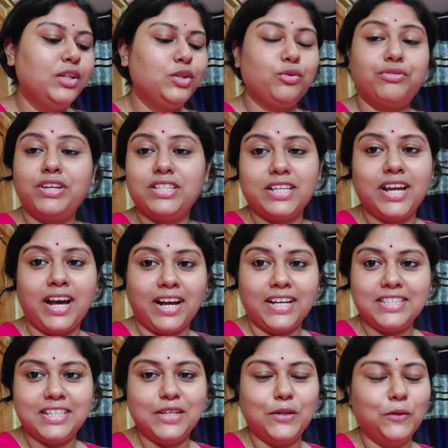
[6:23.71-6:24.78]
তো ফ্রিজে রাখা
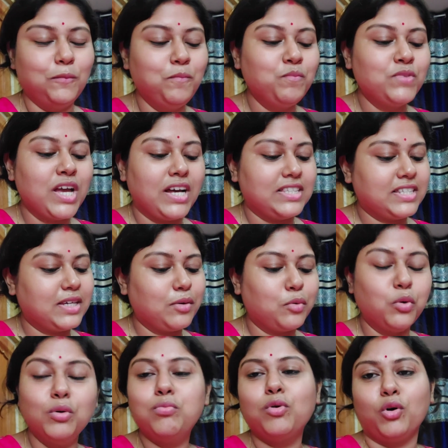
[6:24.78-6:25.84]
ছিল আজকে
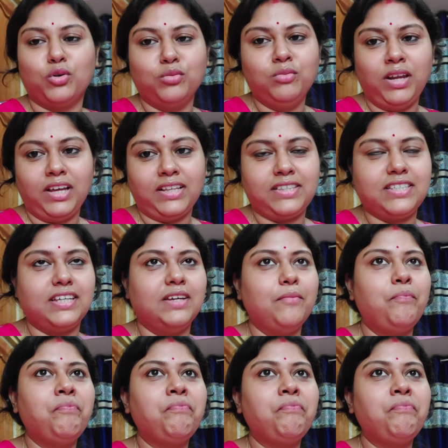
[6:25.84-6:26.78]
খুব গরম লাগছে